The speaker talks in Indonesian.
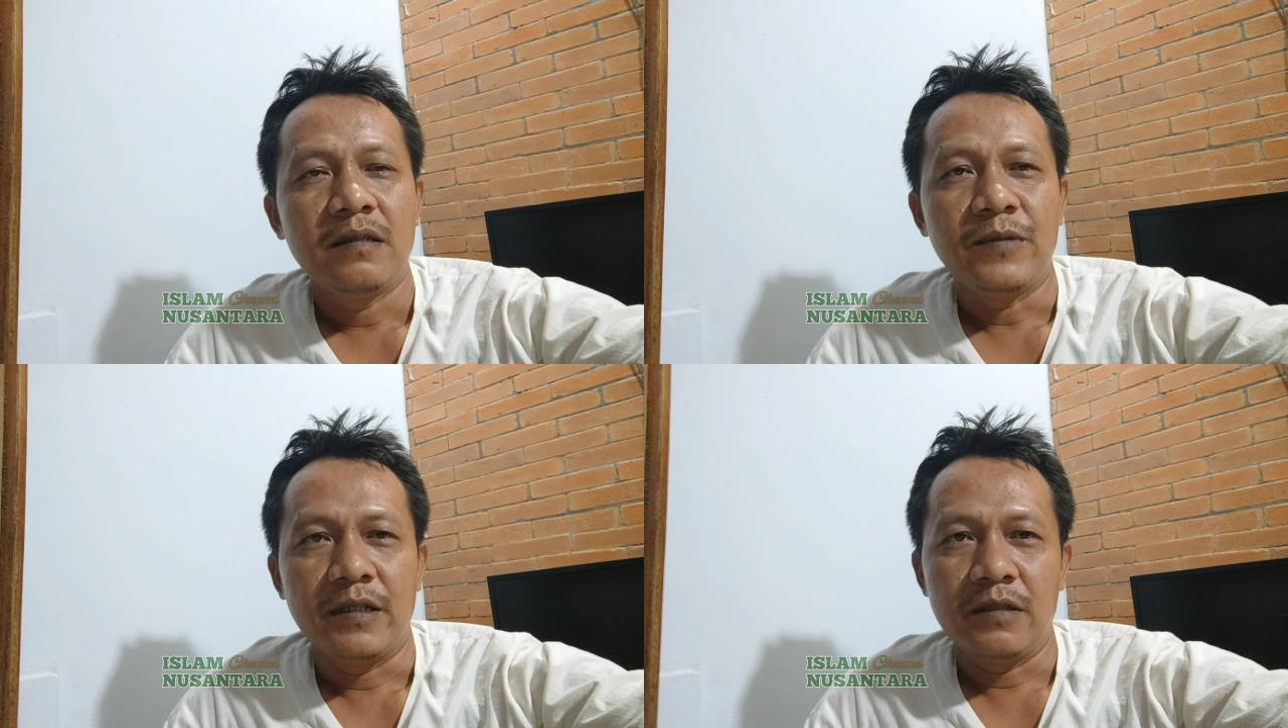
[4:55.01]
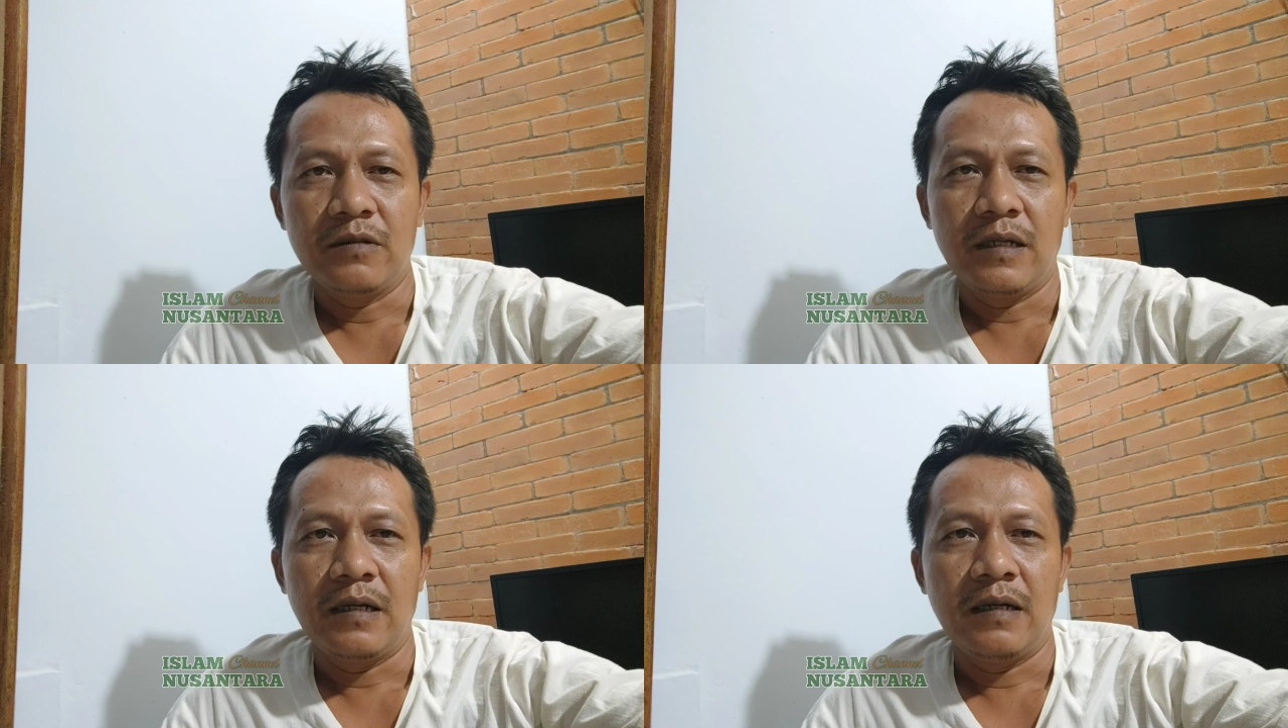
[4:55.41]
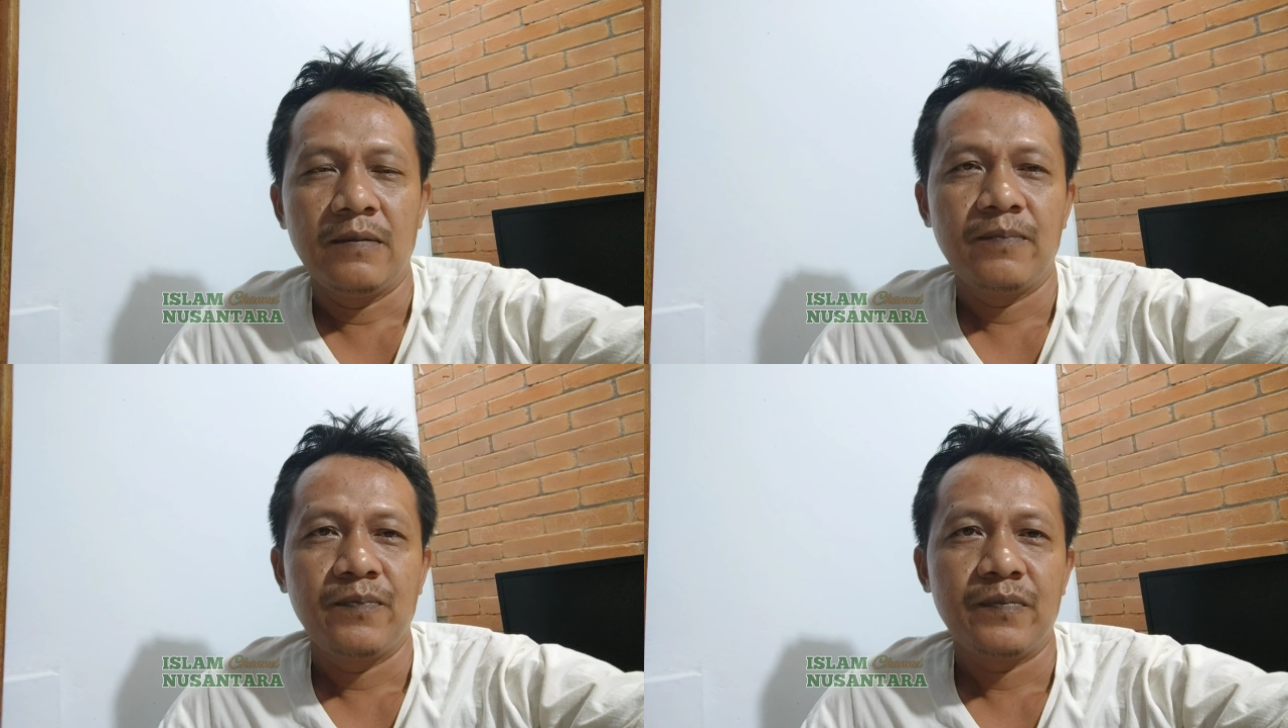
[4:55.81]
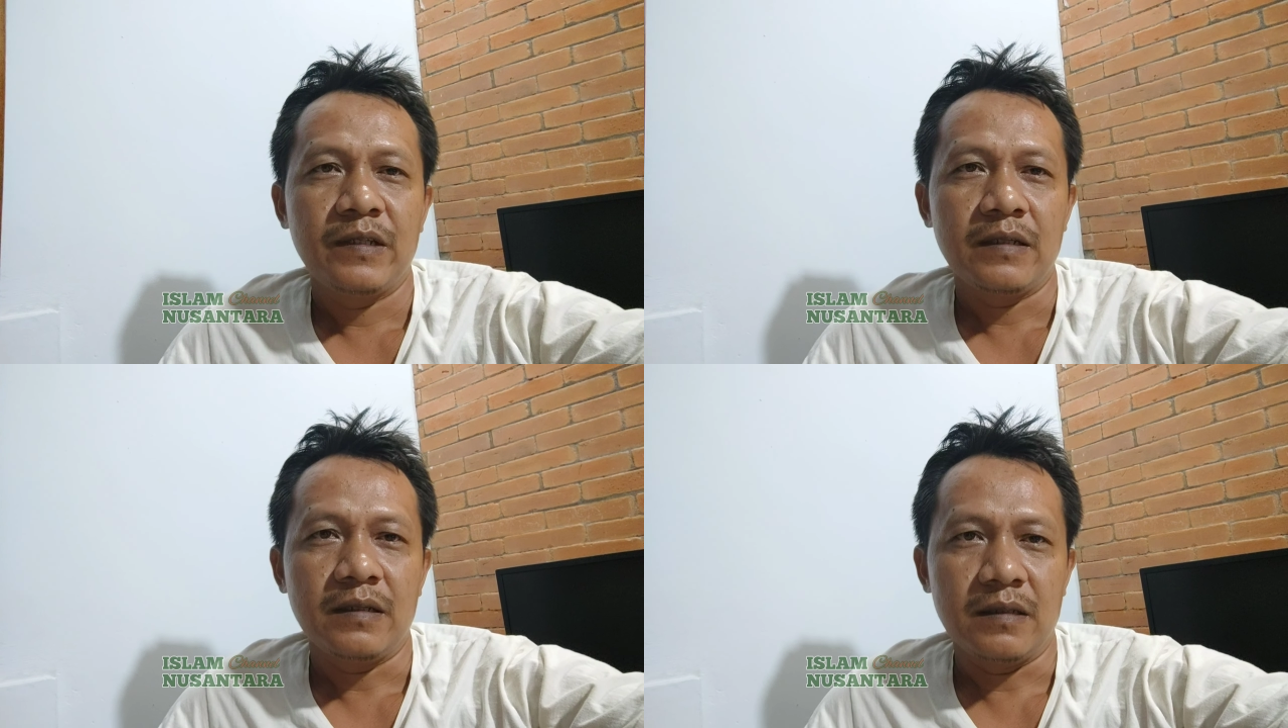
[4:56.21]
sebenarnya sudah
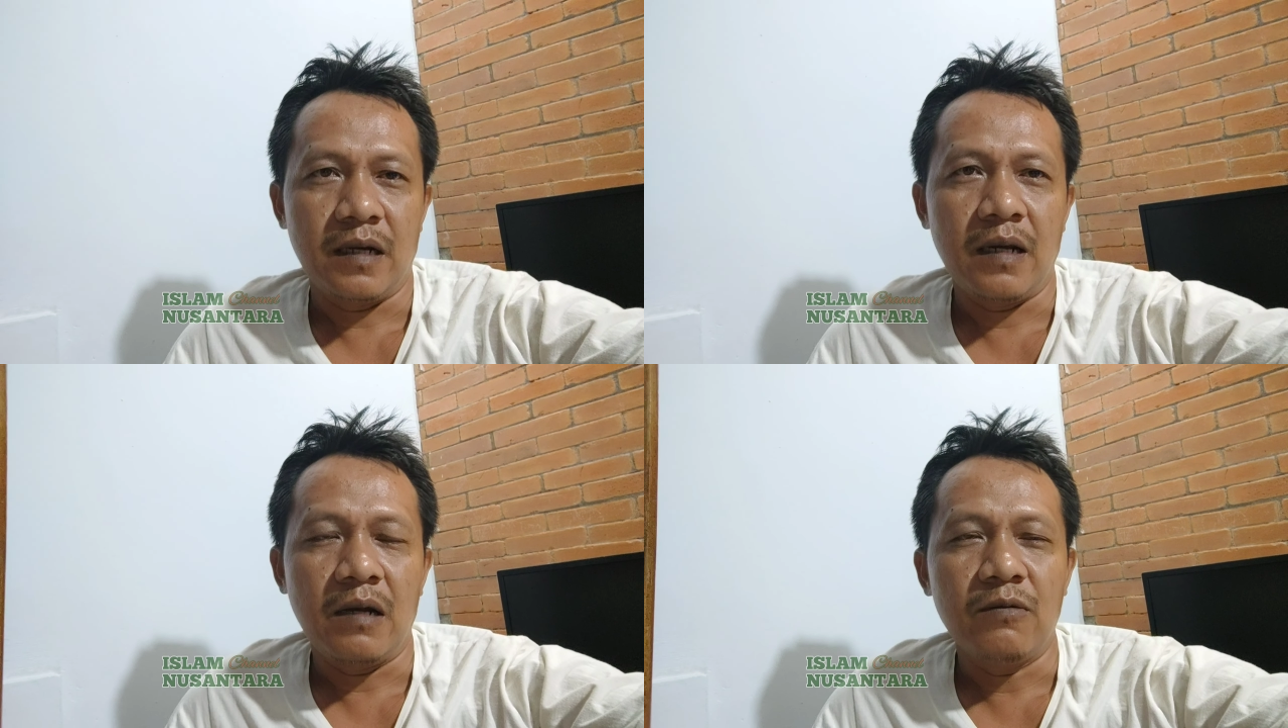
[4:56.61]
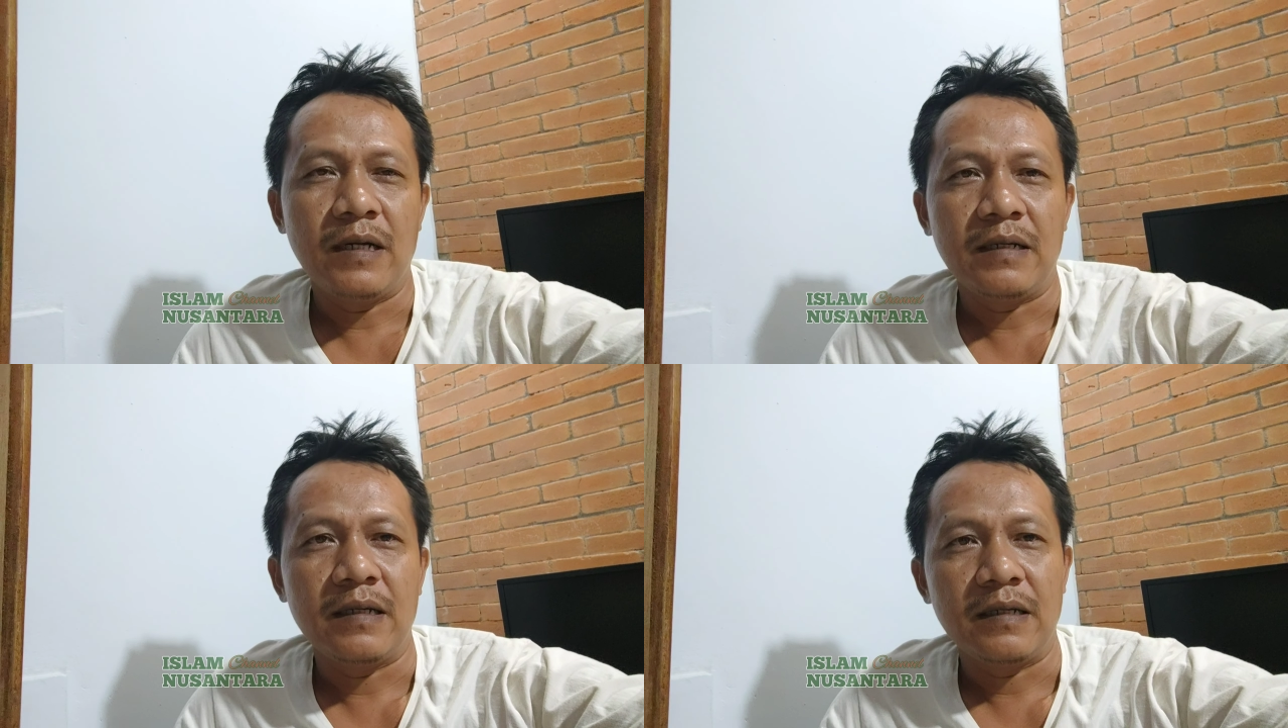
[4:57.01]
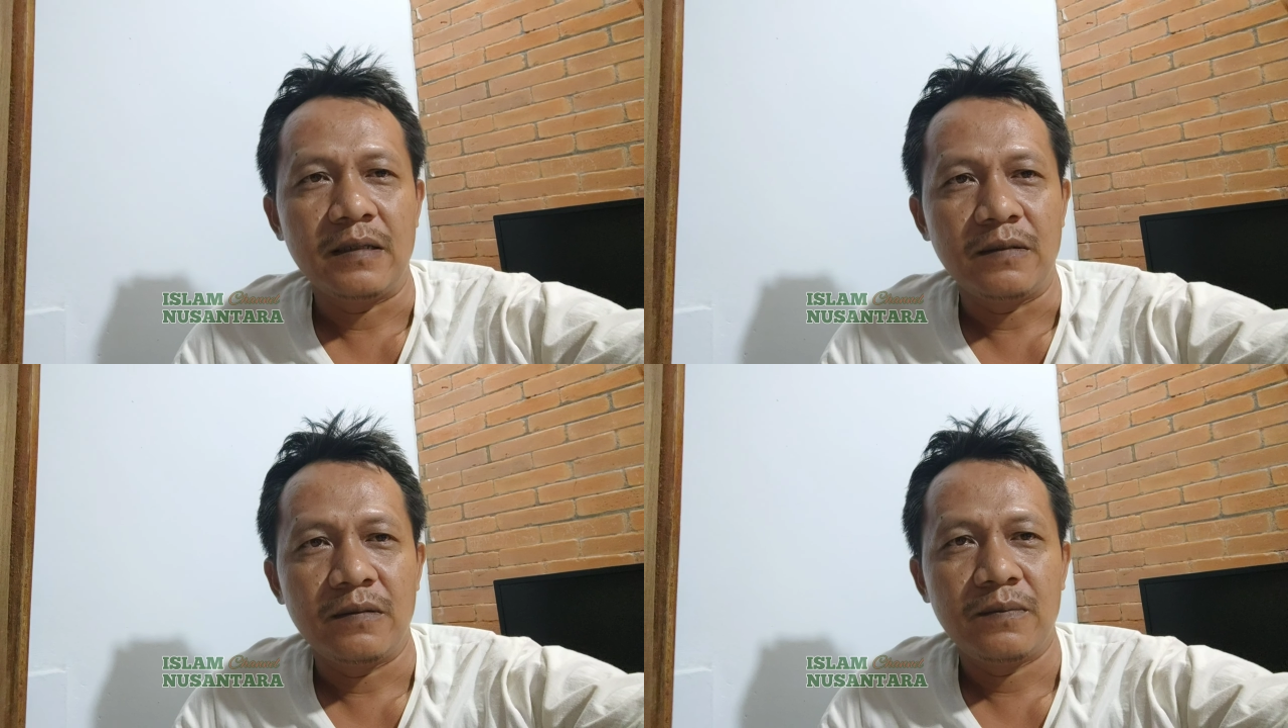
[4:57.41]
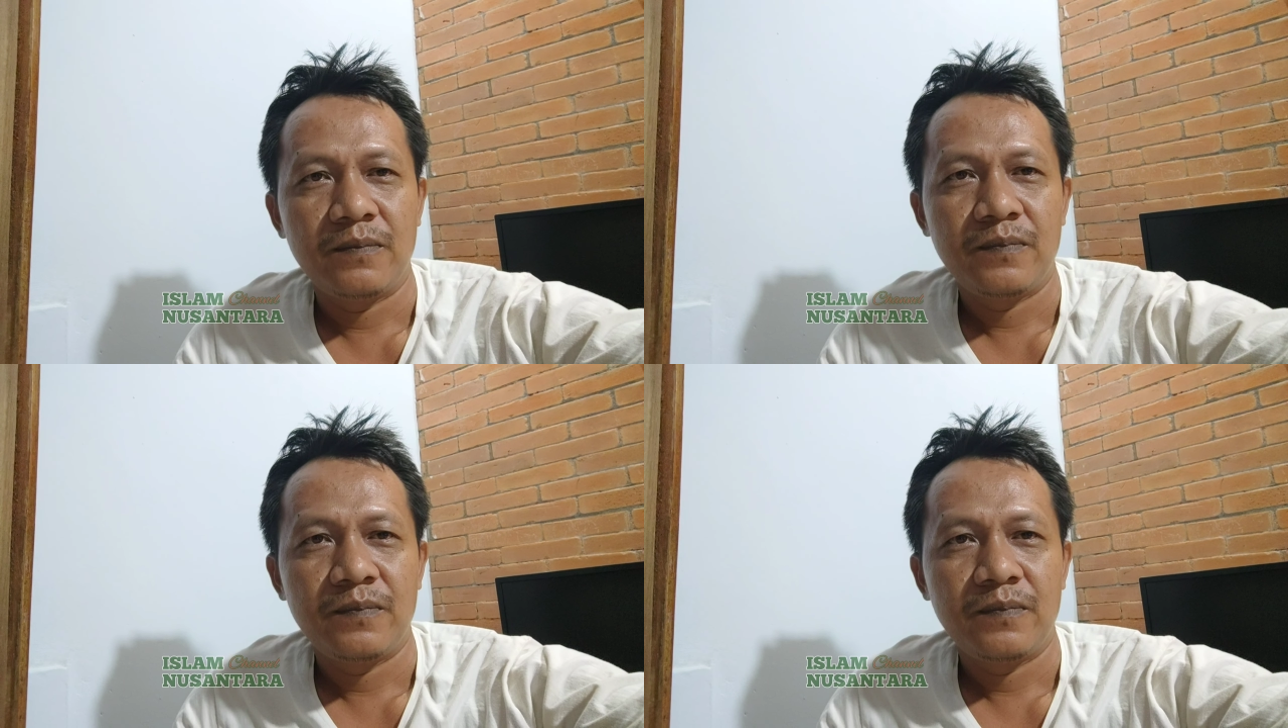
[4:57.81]
keterlaluan kayak gitu